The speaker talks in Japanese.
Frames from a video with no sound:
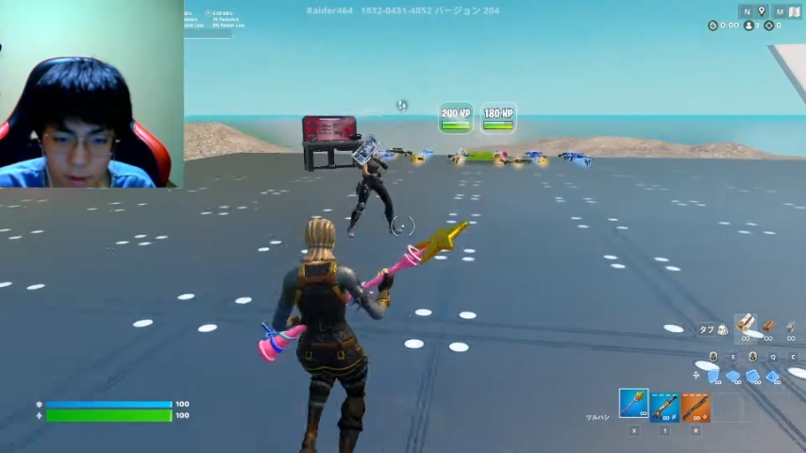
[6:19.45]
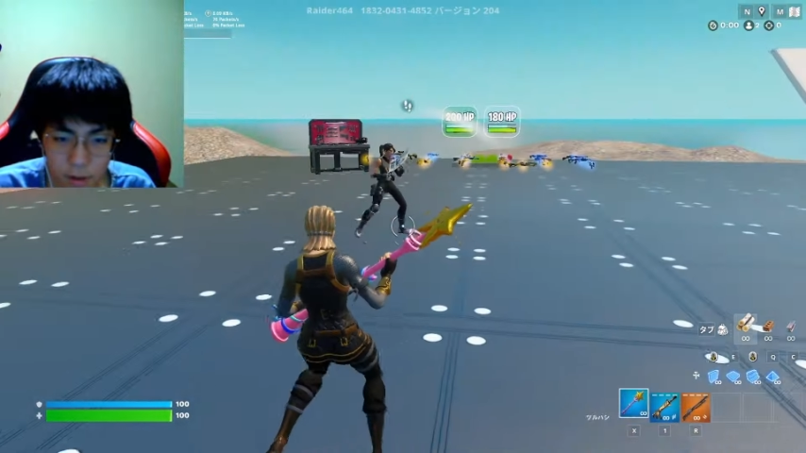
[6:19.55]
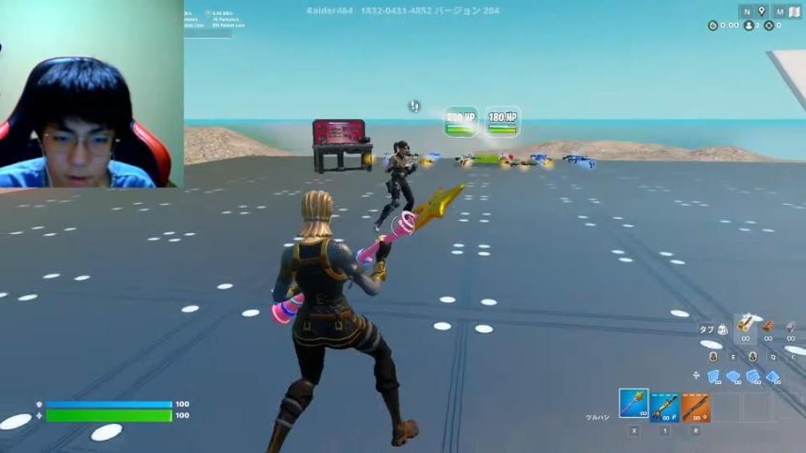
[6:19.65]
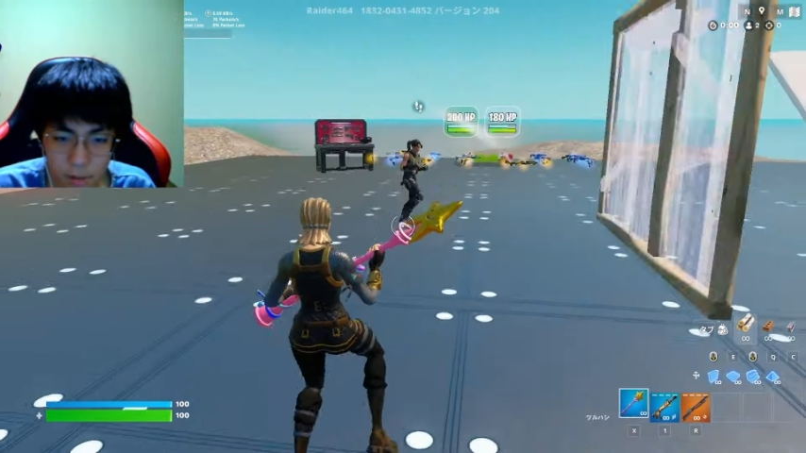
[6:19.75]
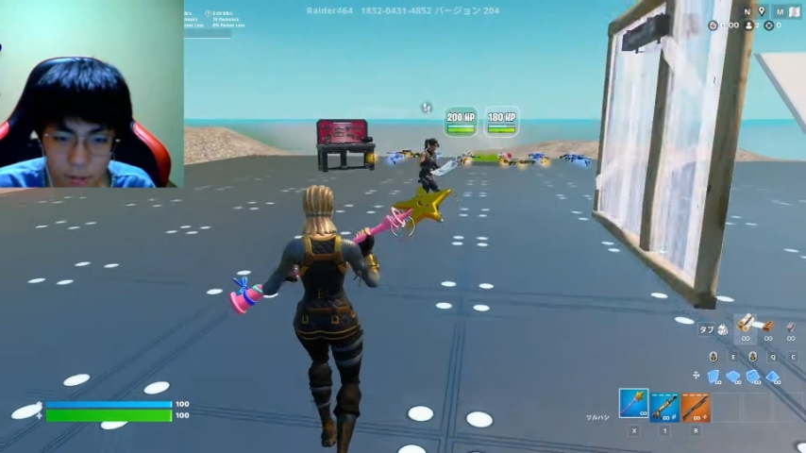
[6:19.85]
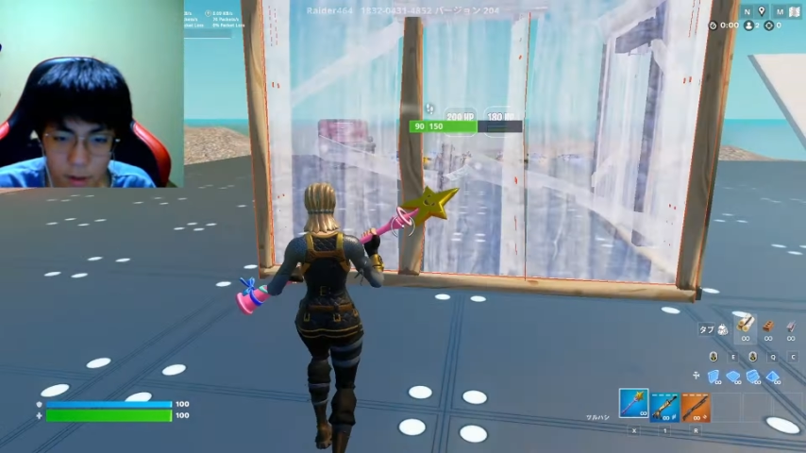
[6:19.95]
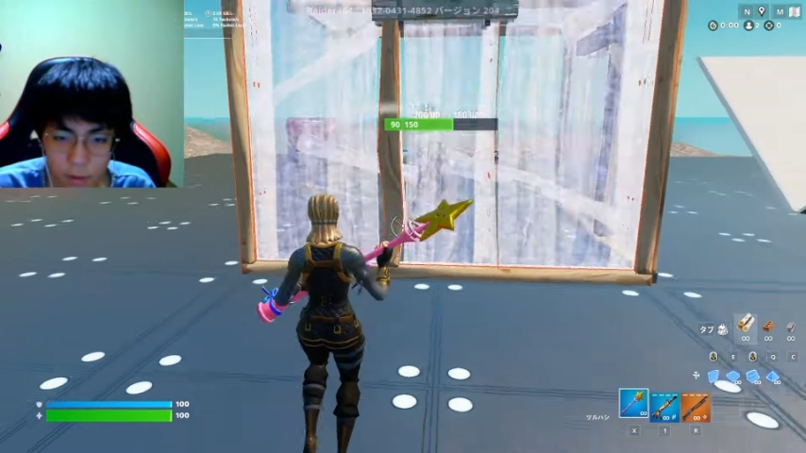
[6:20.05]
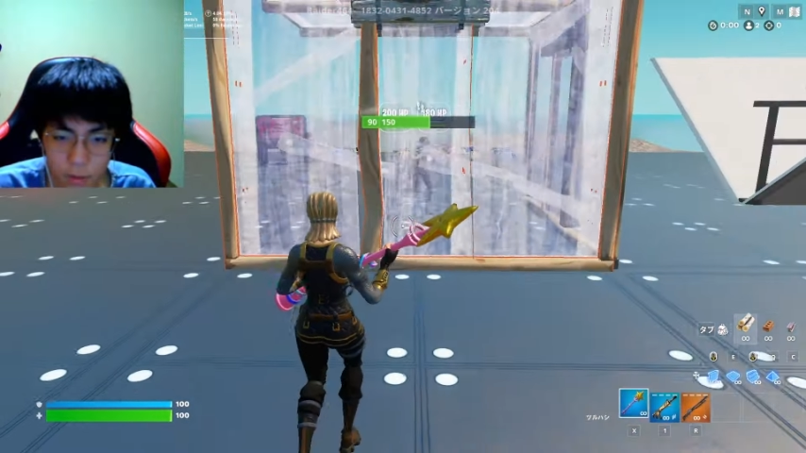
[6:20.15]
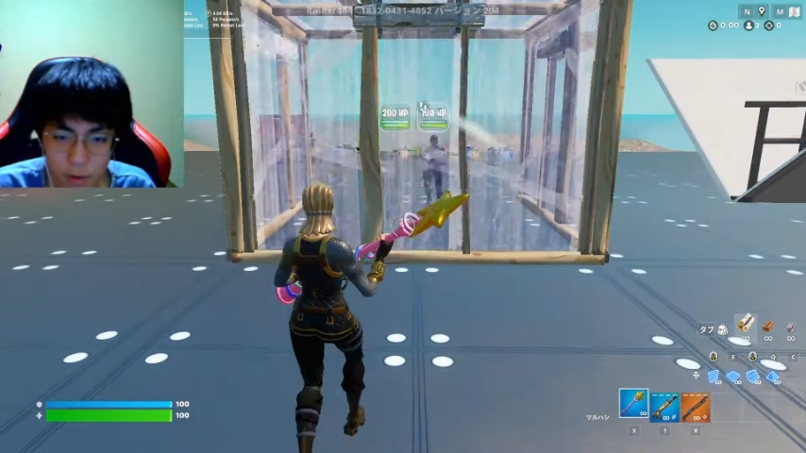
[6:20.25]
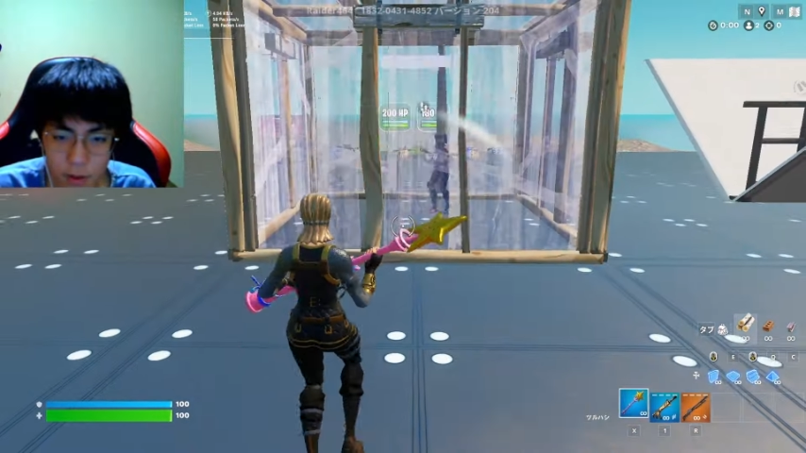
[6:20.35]
まあ、
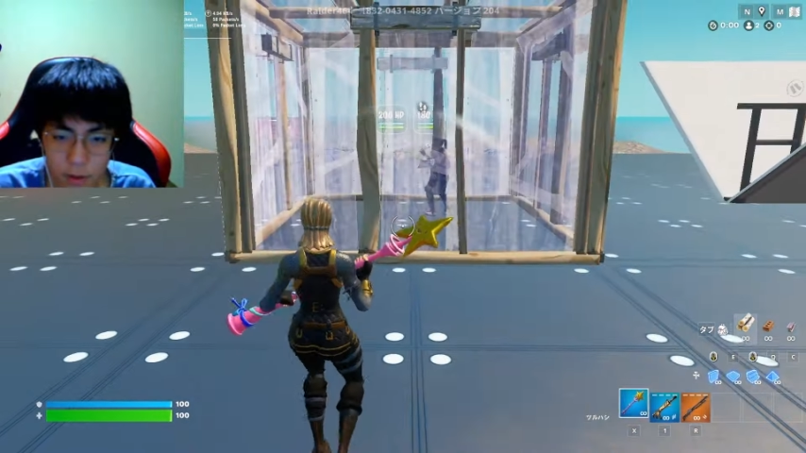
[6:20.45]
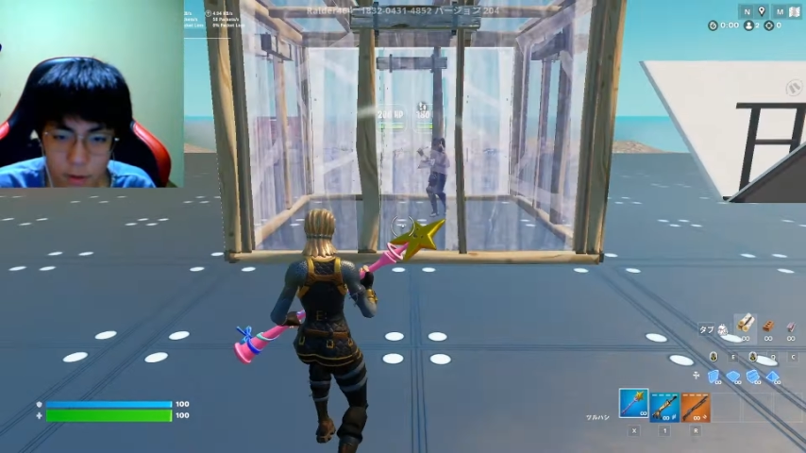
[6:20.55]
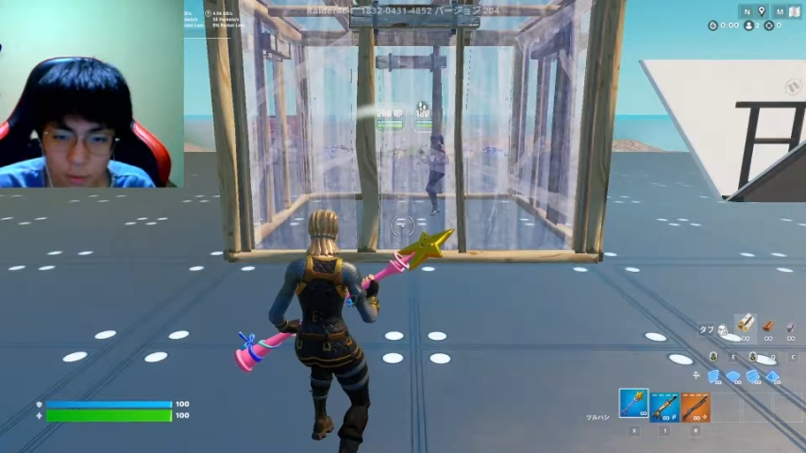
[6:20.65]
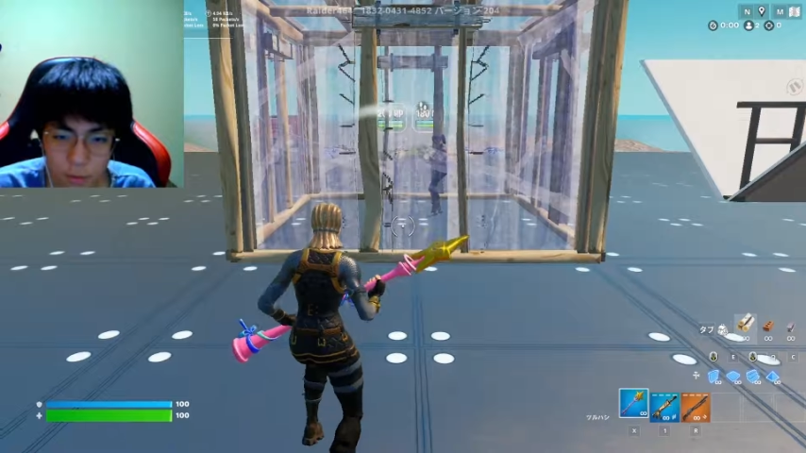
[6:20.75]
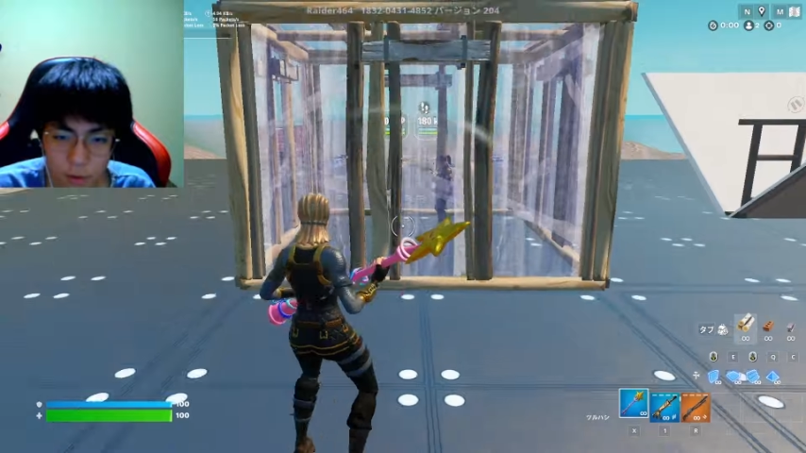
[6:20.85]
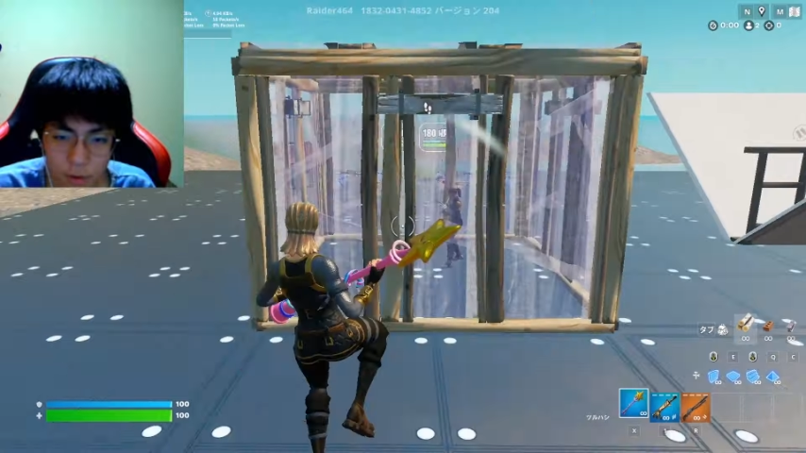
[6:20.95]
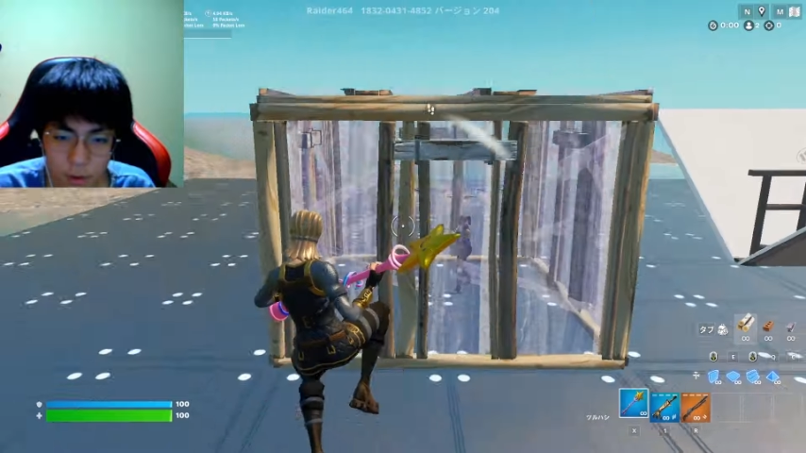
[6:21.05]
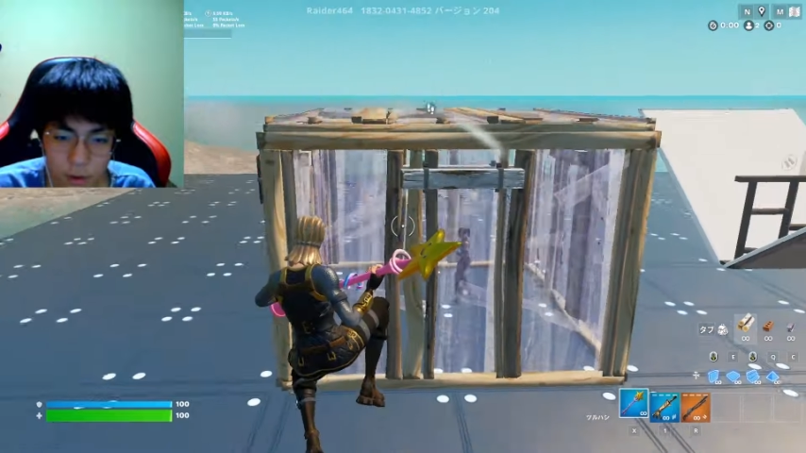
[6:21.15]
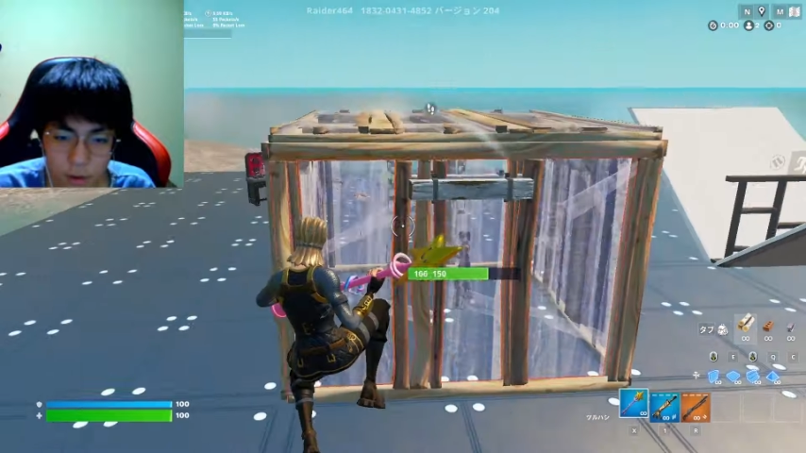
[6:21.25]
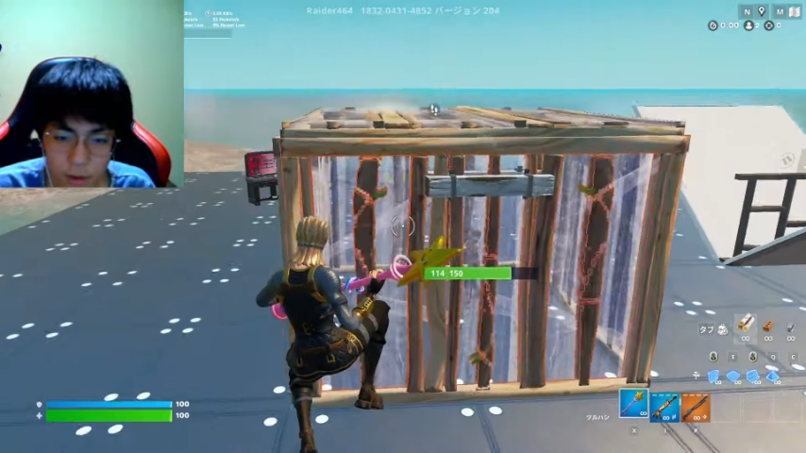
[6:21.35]
結構いいかなと思うけどね。
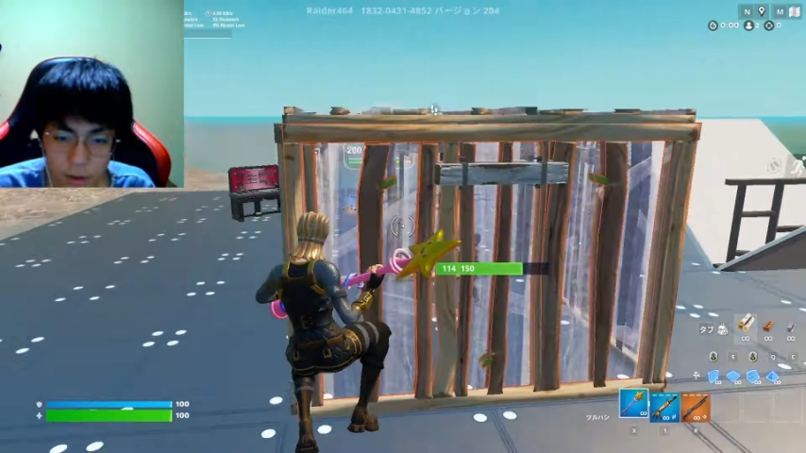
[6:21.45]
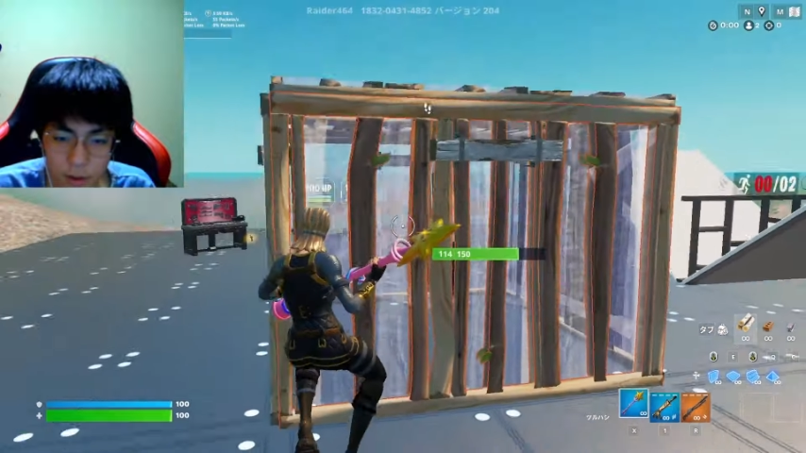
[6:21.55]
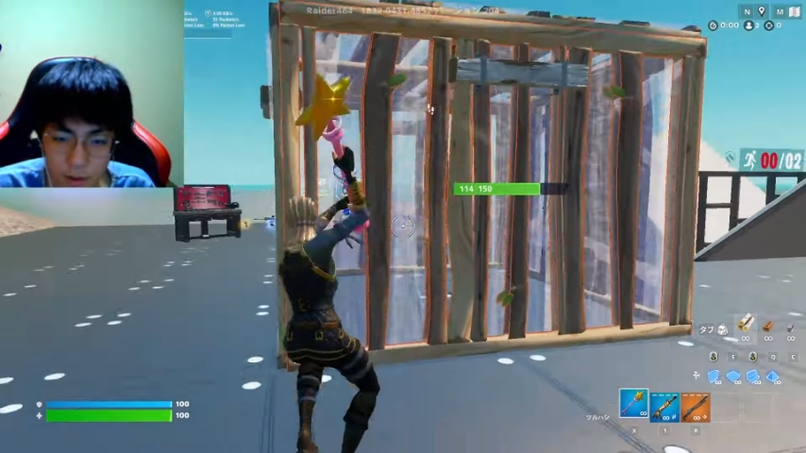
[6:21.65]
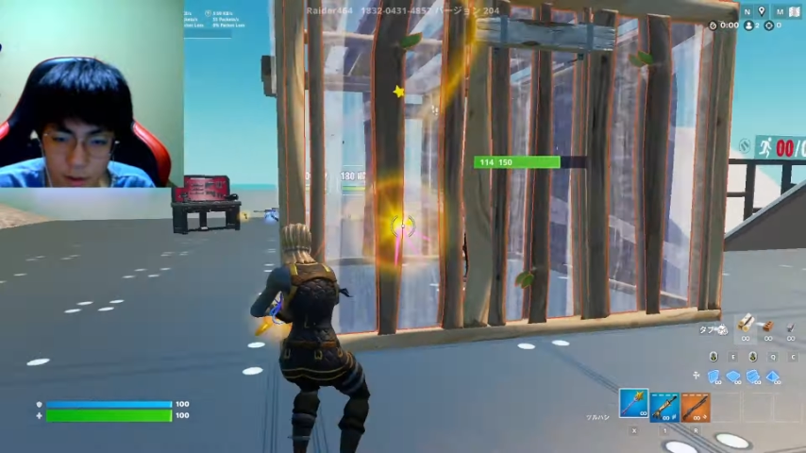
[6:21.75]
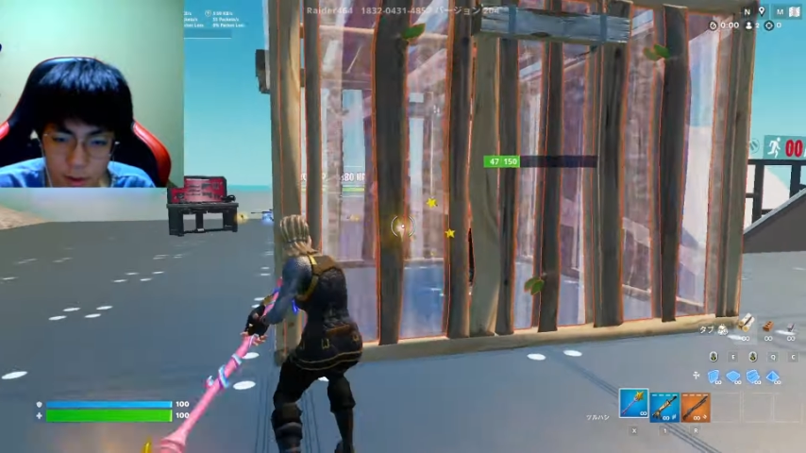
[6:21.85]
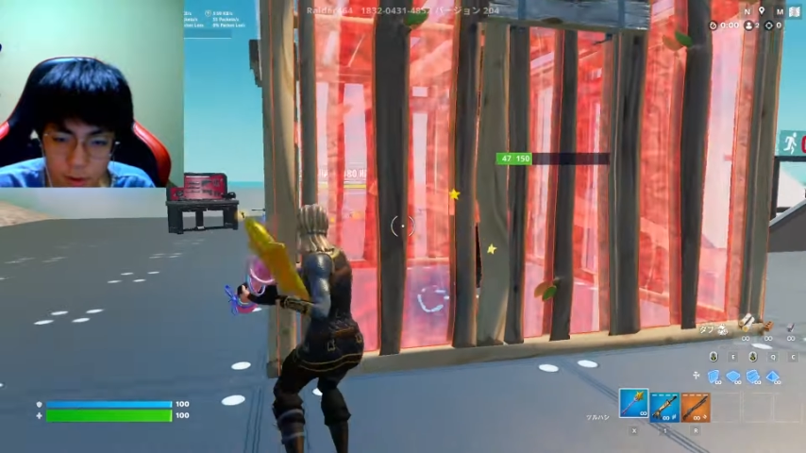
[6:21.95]
じゃあ